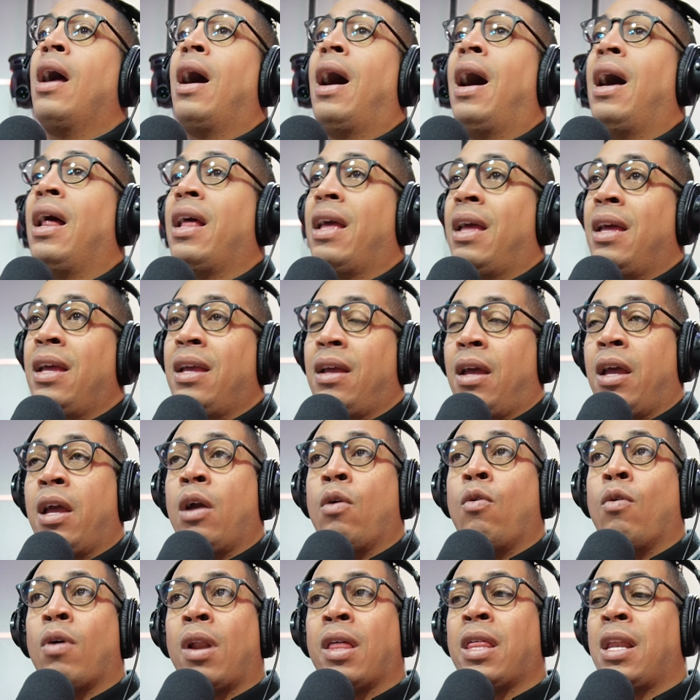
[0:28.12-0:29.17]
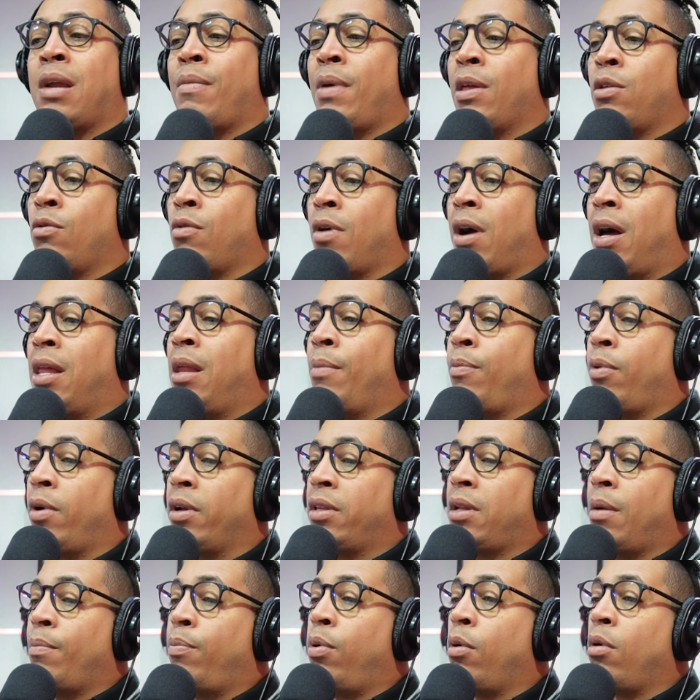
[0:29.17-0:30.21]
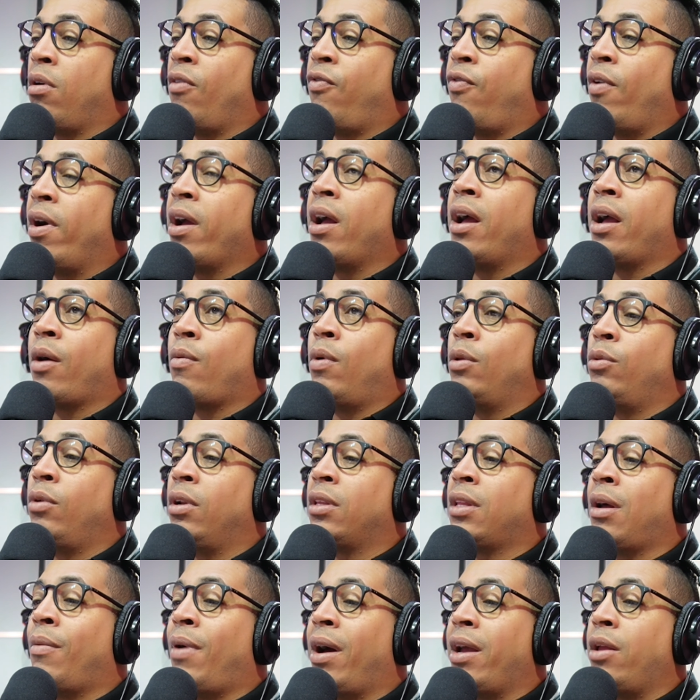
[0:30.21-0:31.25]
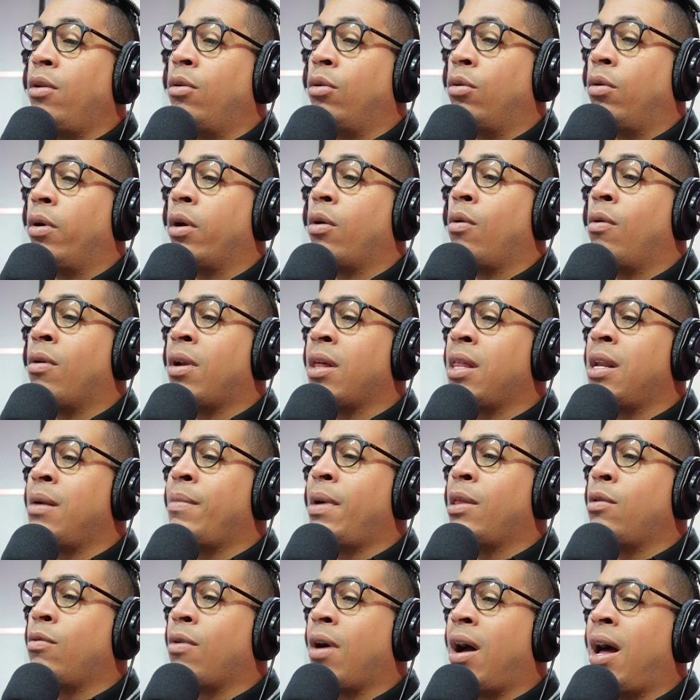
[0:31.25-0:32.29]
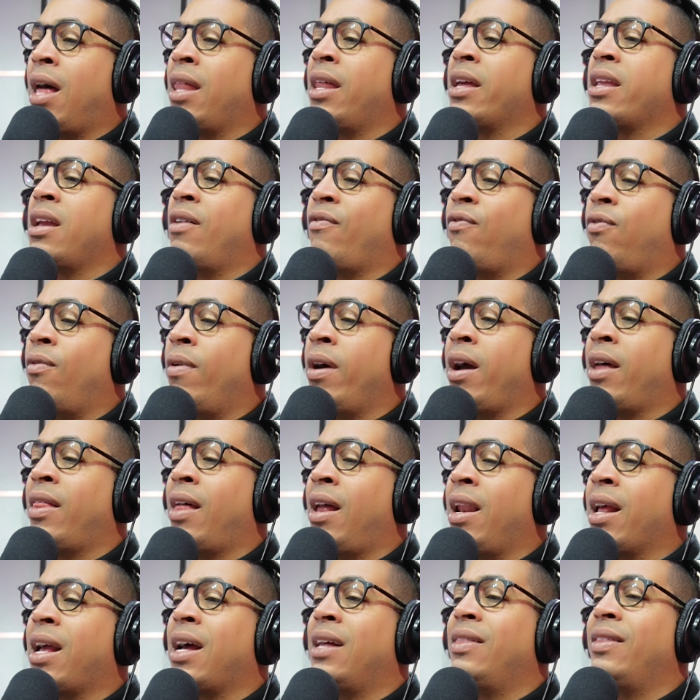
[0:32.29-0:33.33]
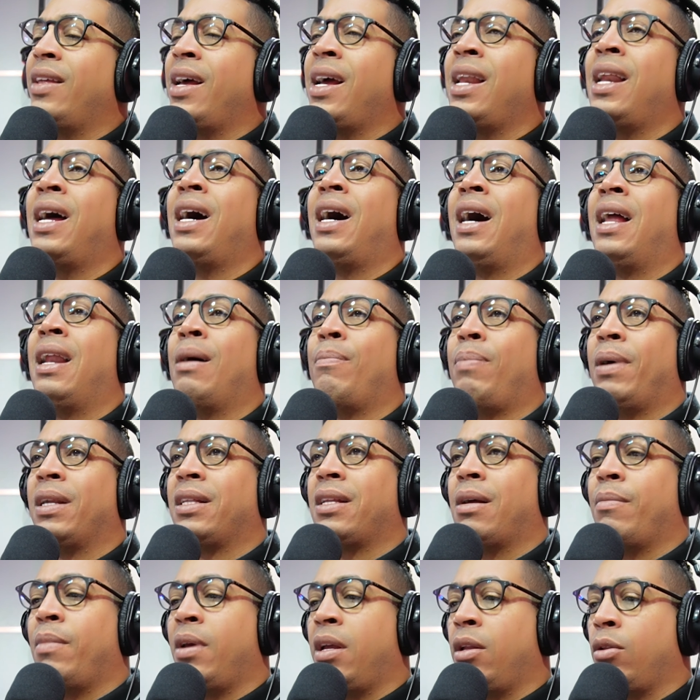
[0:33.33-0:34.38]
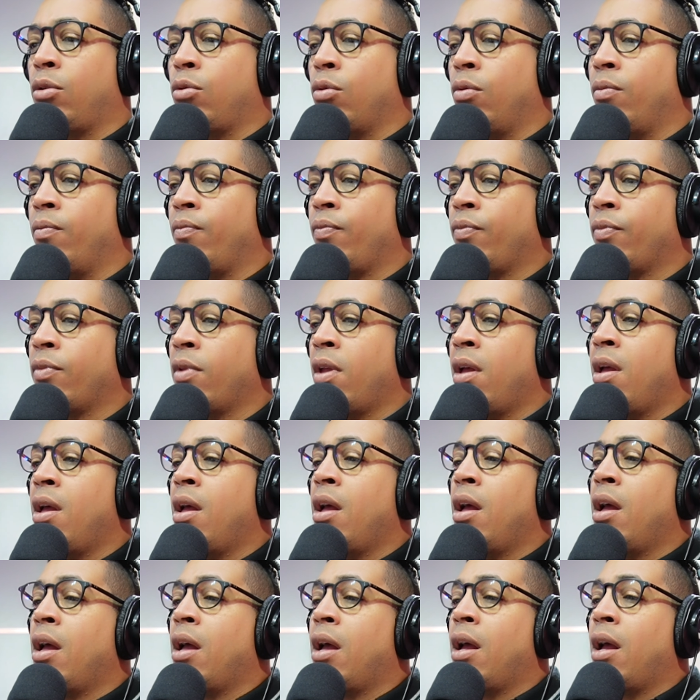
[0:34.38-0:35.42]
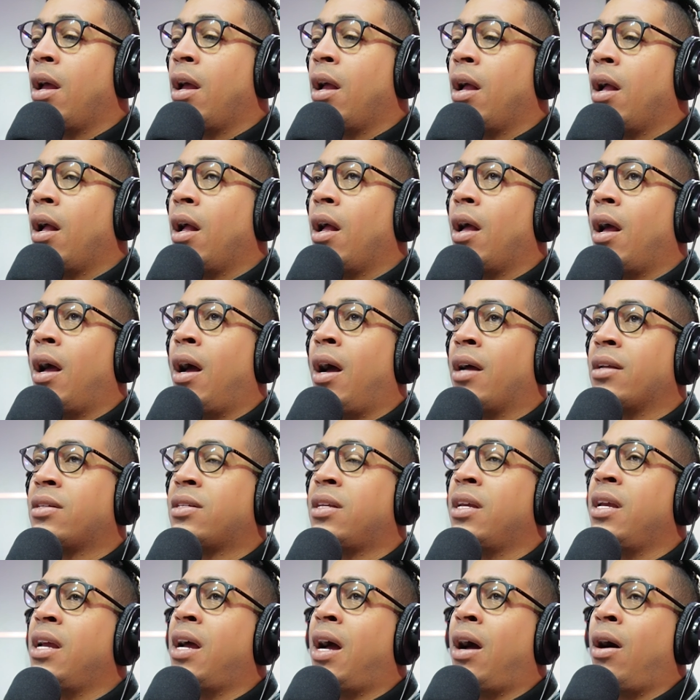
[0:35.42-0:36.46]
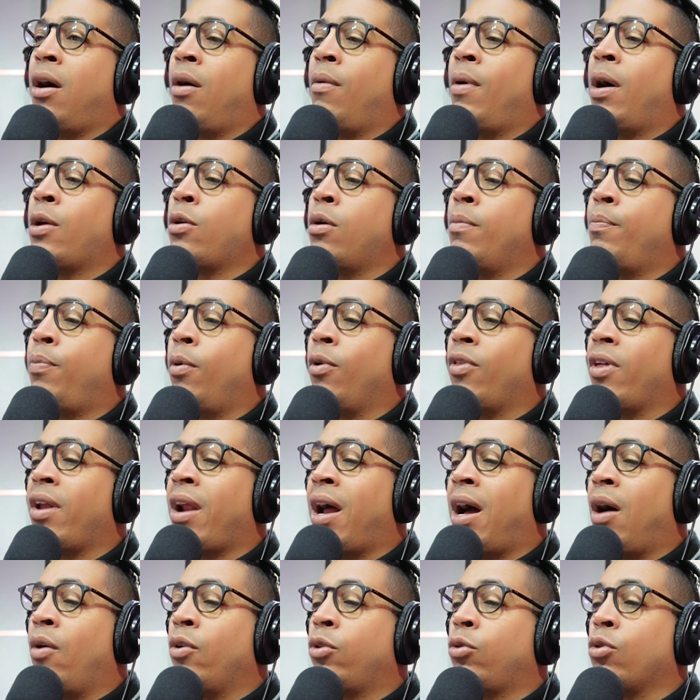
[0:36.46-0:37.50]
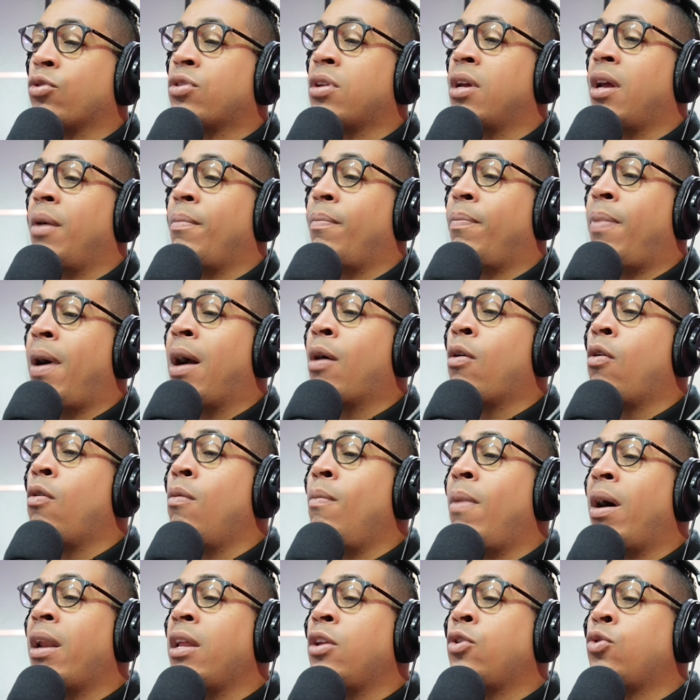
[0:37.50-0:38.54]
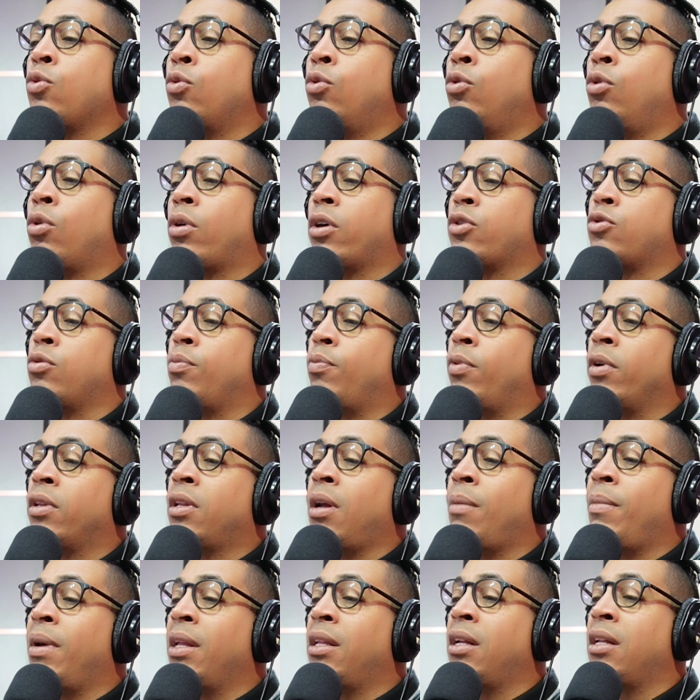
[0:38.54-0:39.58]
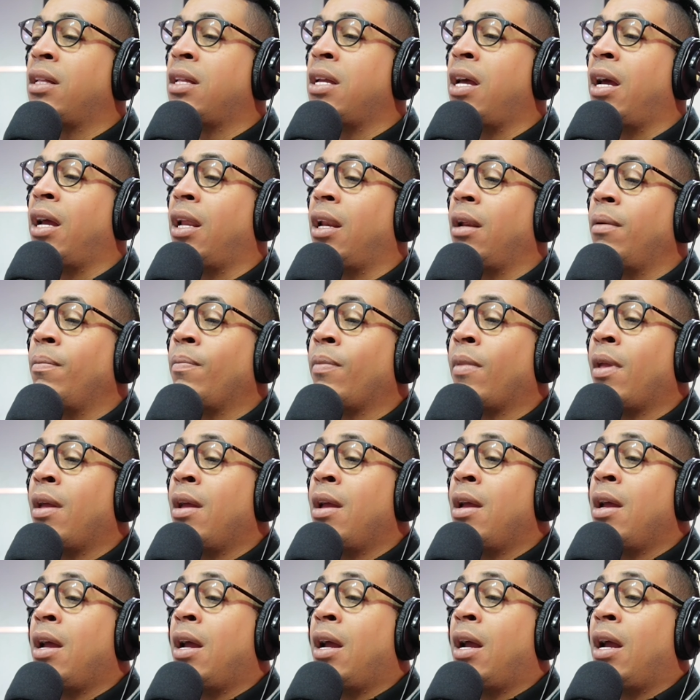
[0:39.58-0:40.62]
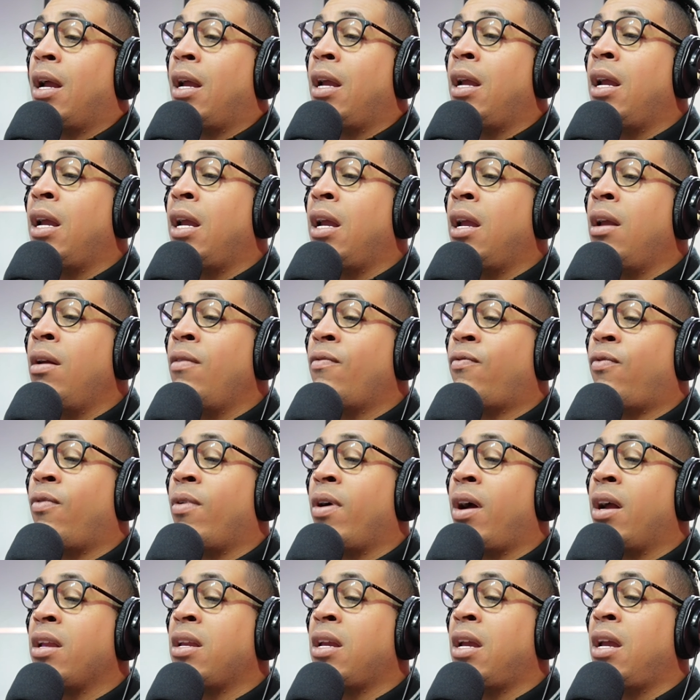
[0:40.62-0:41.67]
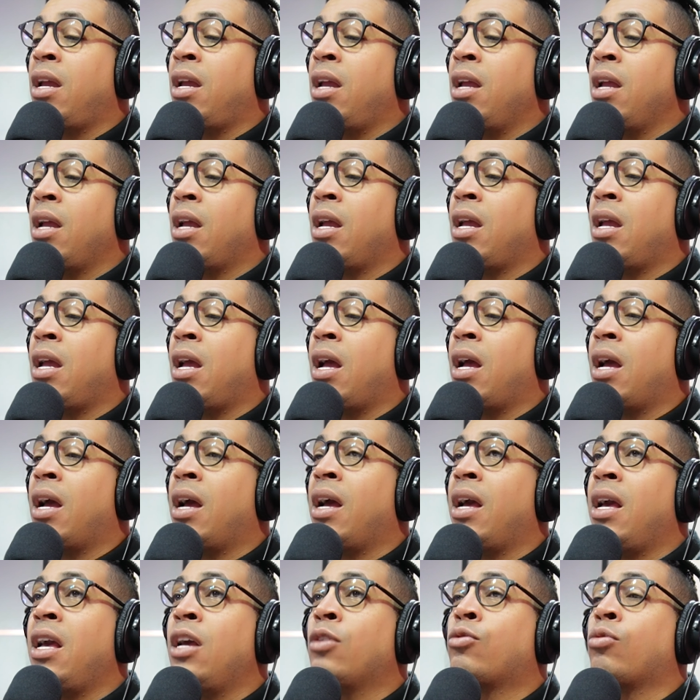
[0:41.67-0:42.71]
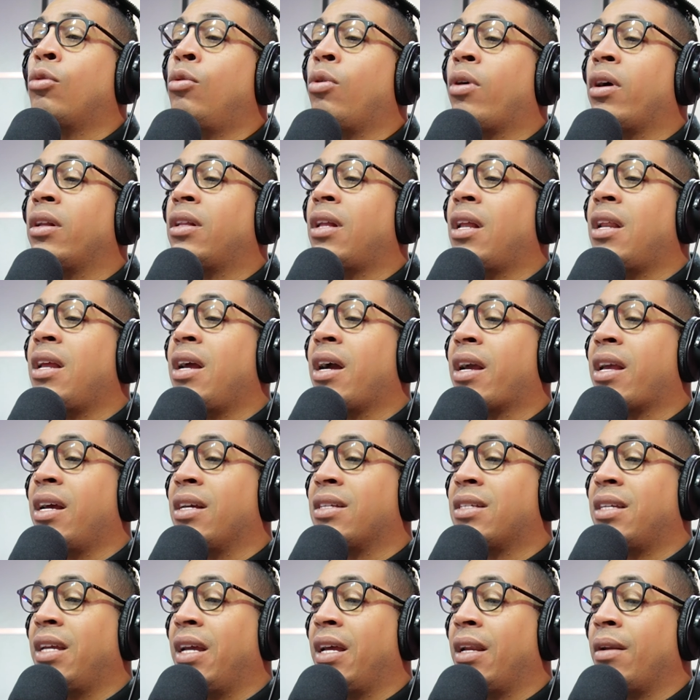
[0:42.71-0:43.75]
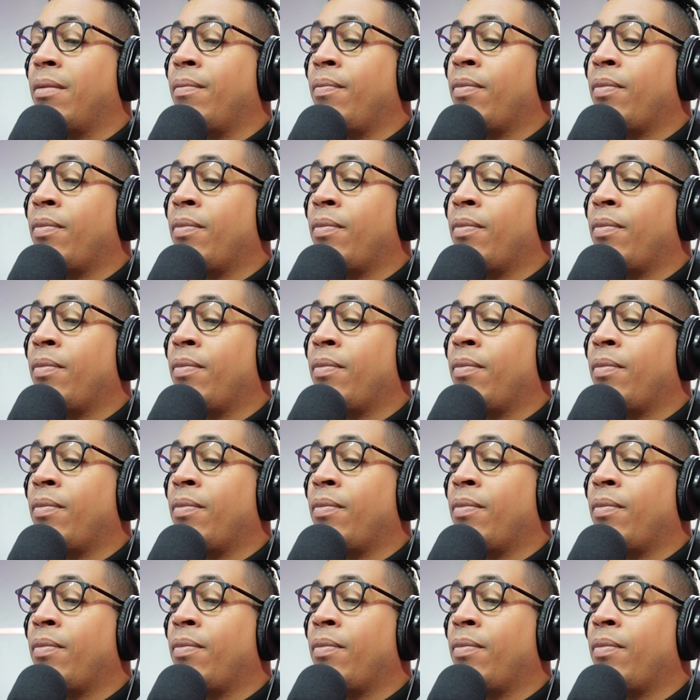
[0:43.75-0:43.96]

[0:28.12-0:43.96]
Ah, en, hora de la madrugada, porque tampoco fue cuando él estaba ahí, no, no. En hora de la madrugada ella fue a darle candela al apartamento. Atento a ella, atento a Ovario. Ah, sí, a, Ovario empoderado. Entonces va con un marichulo que supuestamente tiene y fue allí y, e hizo lo que tenía que hacer.